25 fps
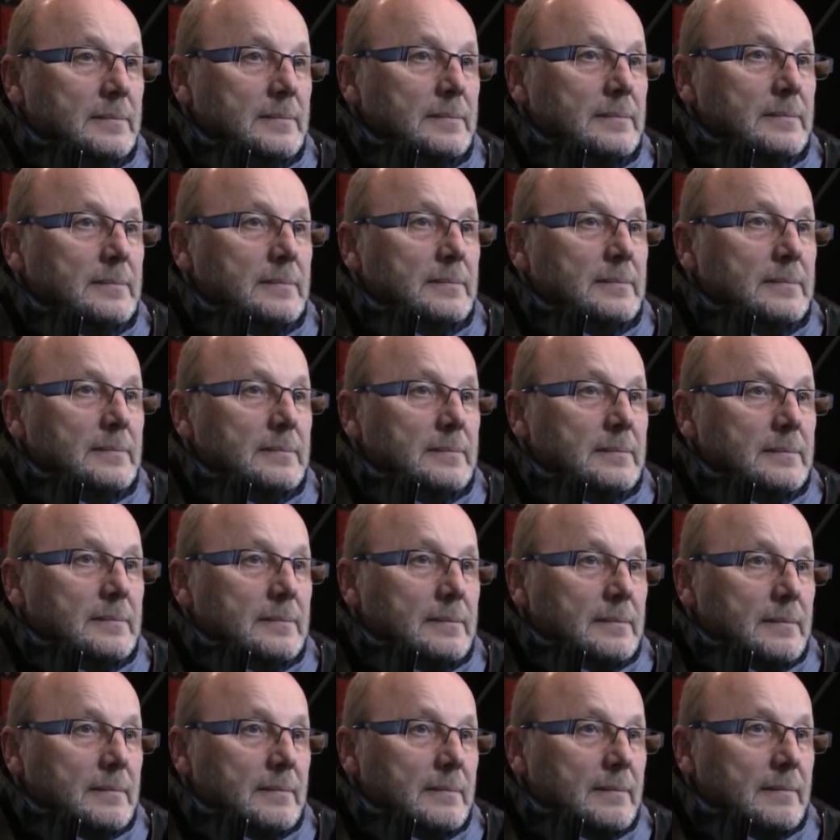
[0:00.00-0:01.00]
mentale.
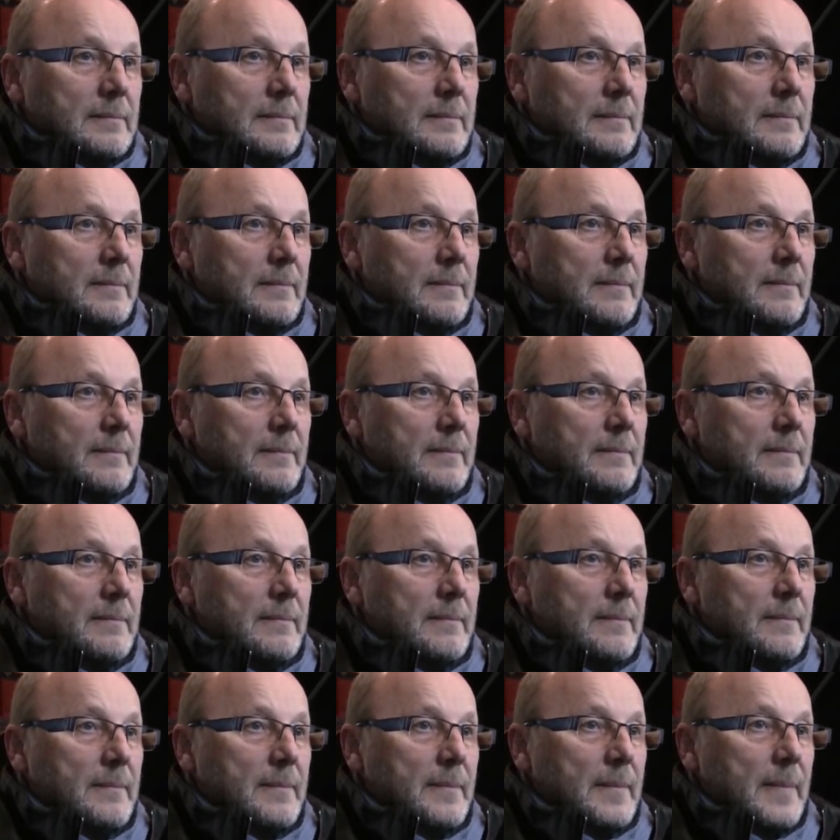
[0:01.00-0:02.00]
Il y a un problème
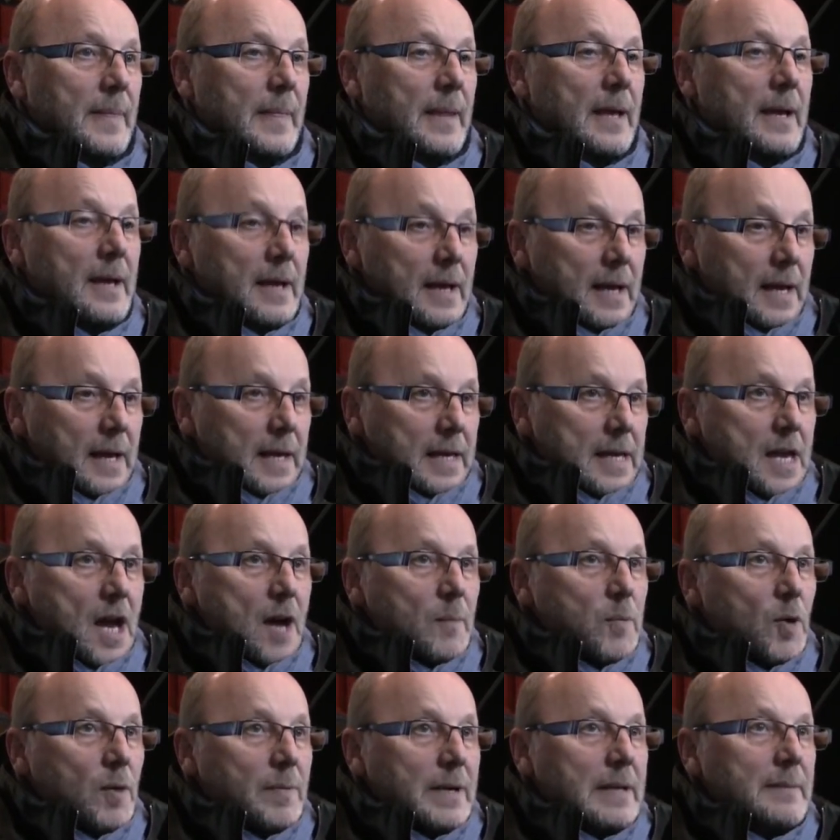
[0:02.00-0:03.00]
d'image. Il y
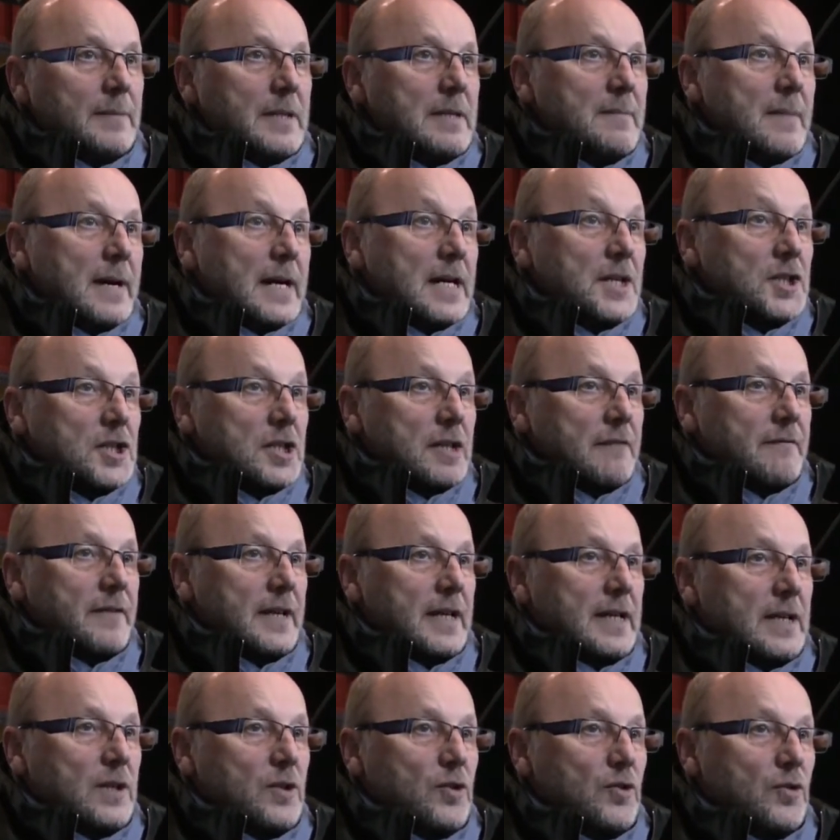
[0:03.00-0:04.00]
a un problème d'image. C'est
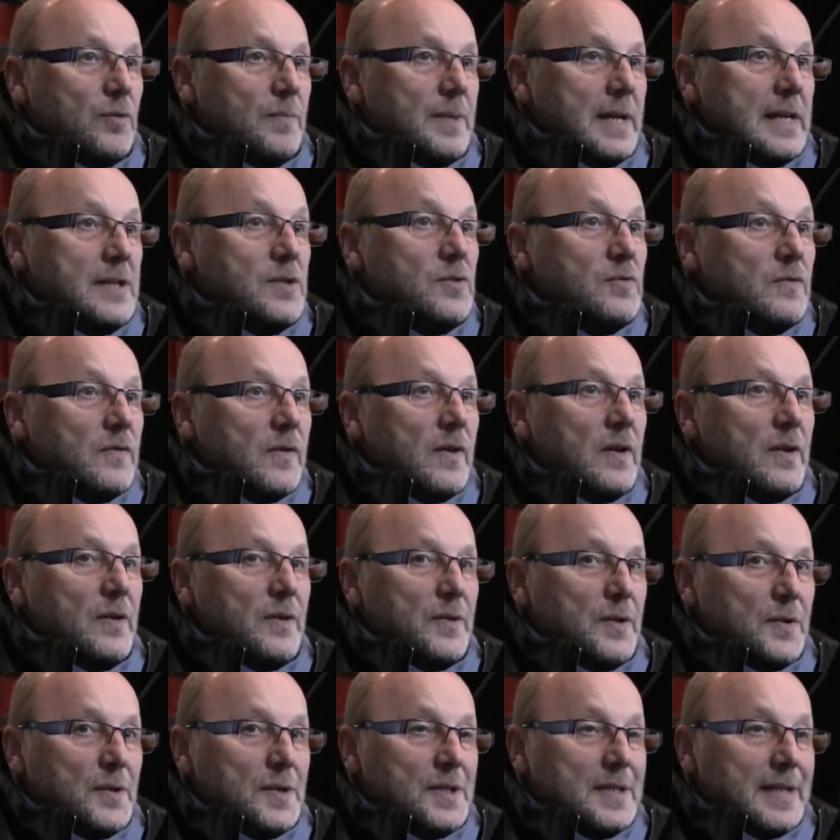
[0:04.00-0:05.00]
vrai que bien
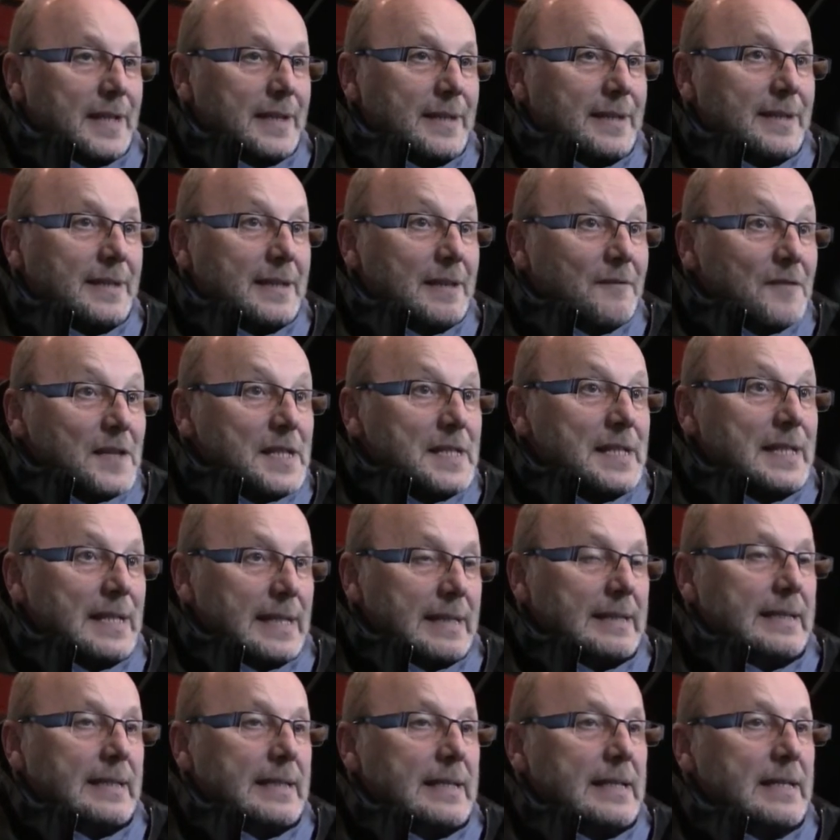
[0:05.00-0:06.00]
souvent, euh, c'est
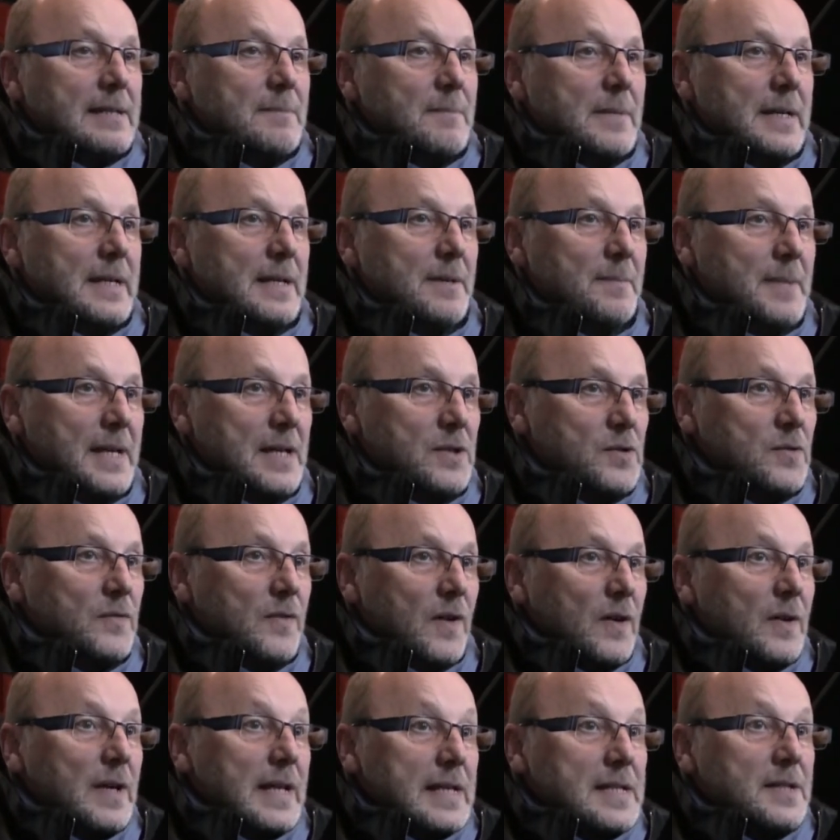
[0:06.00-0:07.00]
difficile à dire, mais bien
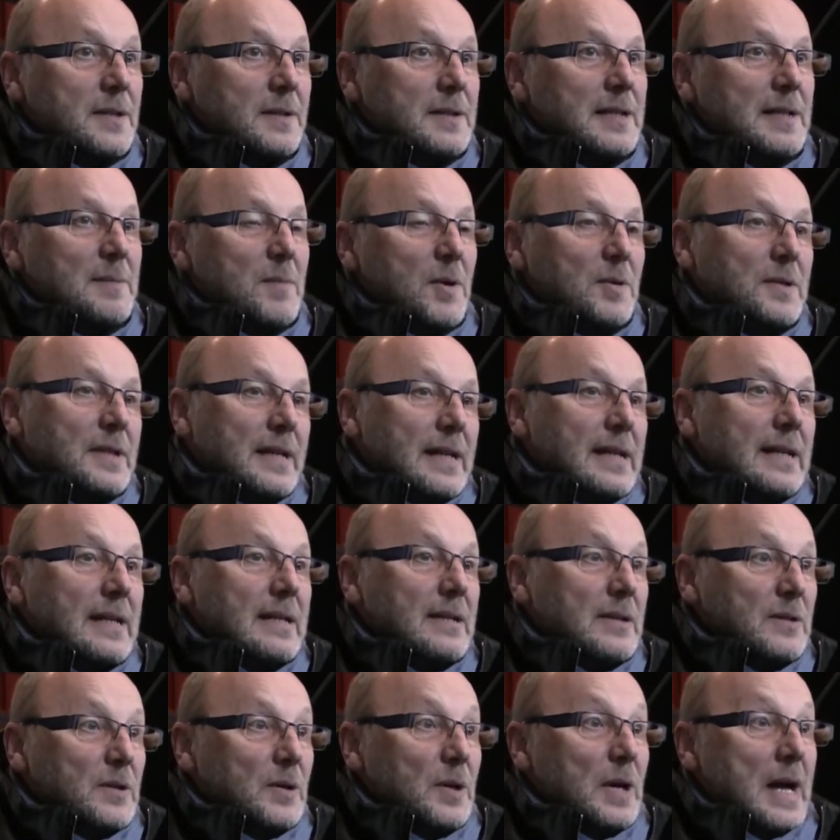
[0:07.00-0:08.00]
souvent, la santé mentale
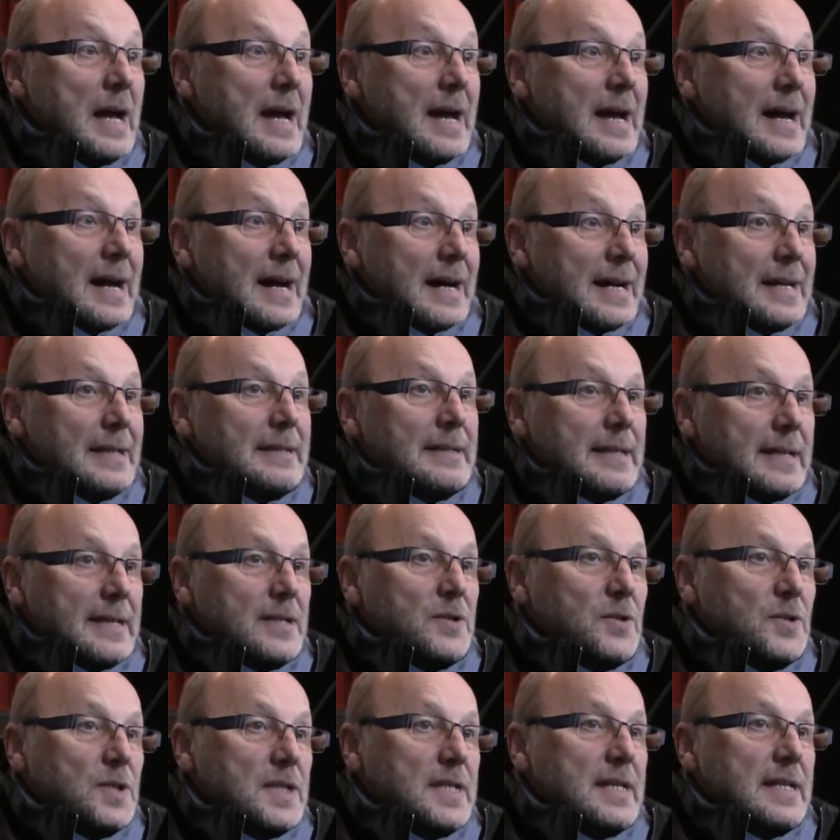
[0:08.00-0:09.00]
euh, a été
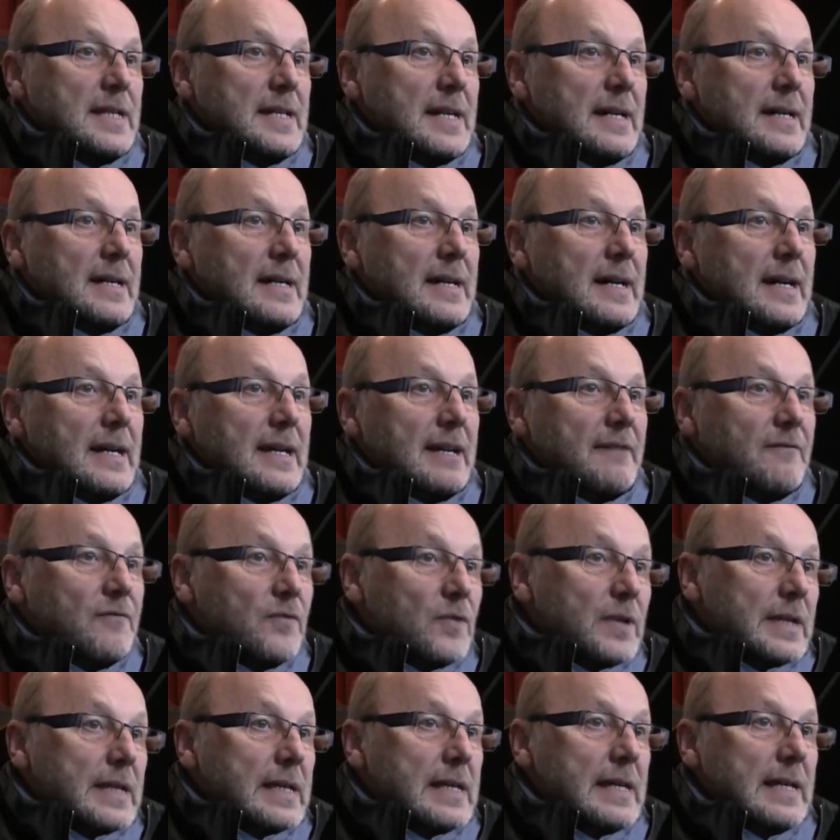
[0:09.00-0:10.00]
associée à, la
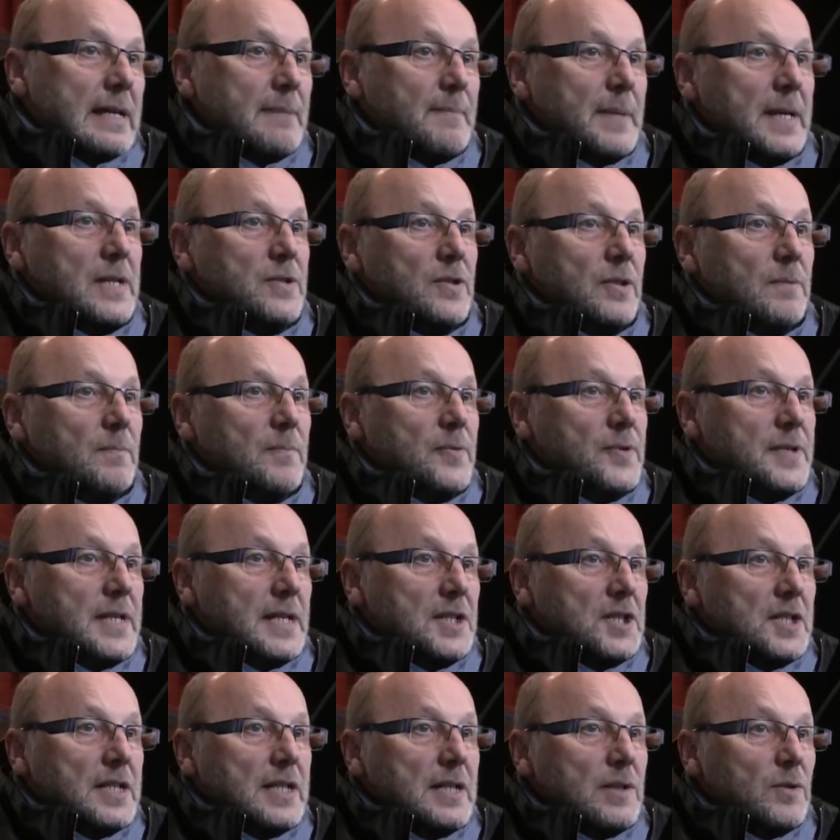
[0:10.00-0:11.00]
folie et les personnes plus
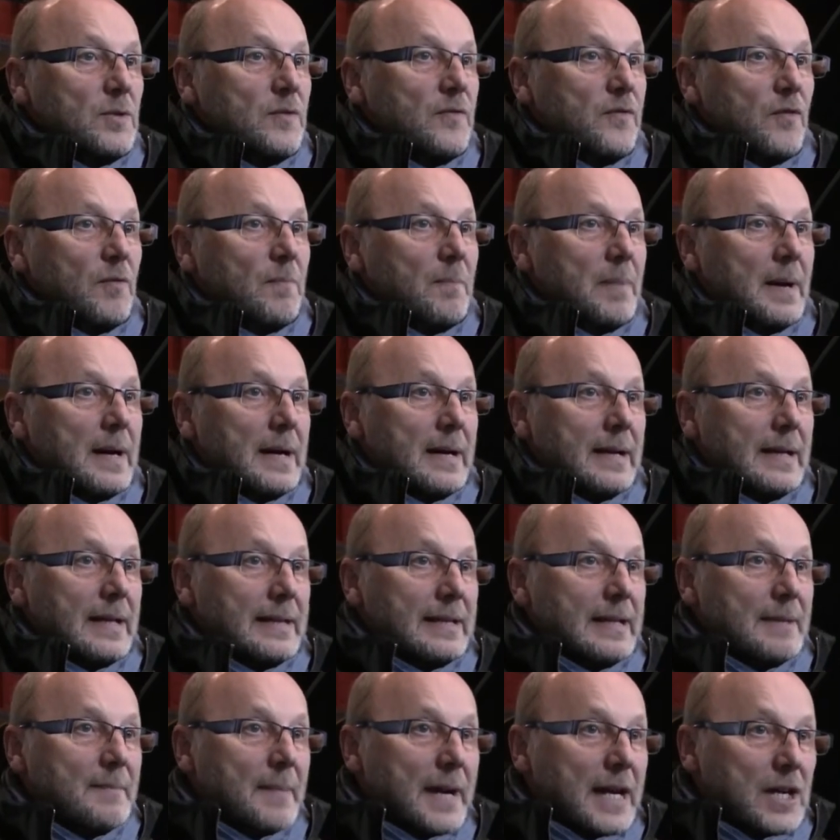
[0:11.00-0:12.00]
âgées ne font pas
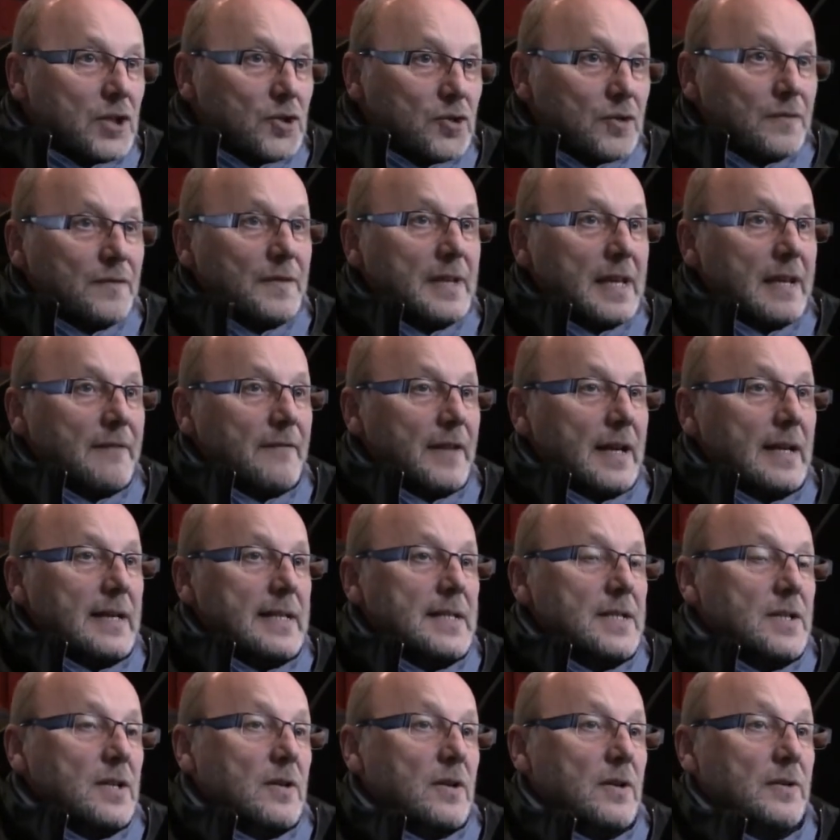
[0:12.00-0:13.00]
la démarche de venir vers
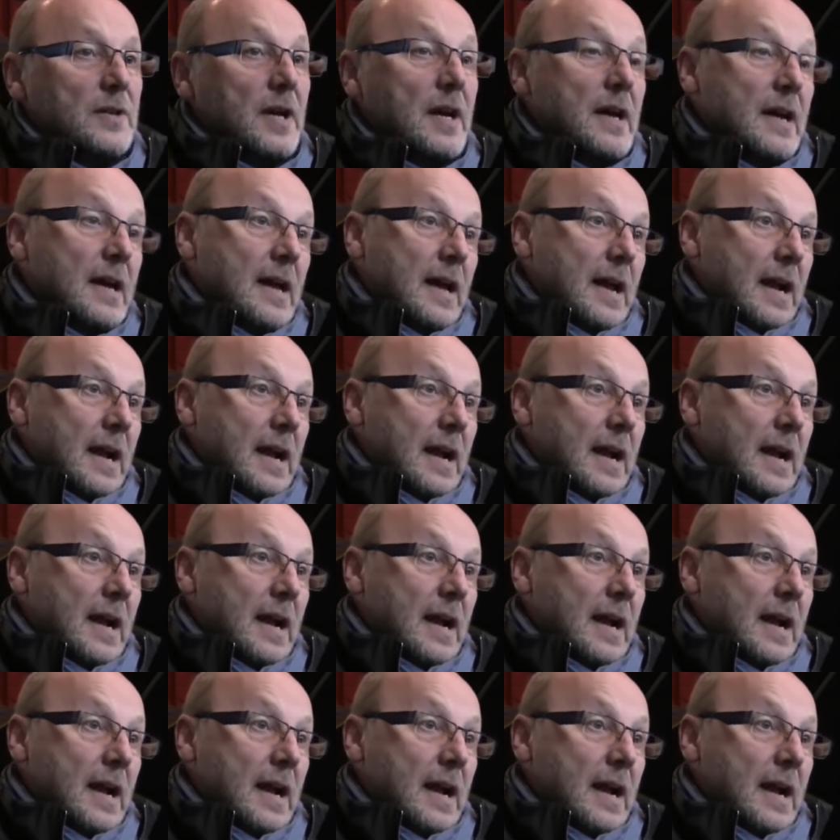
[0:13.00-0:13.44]
les centres.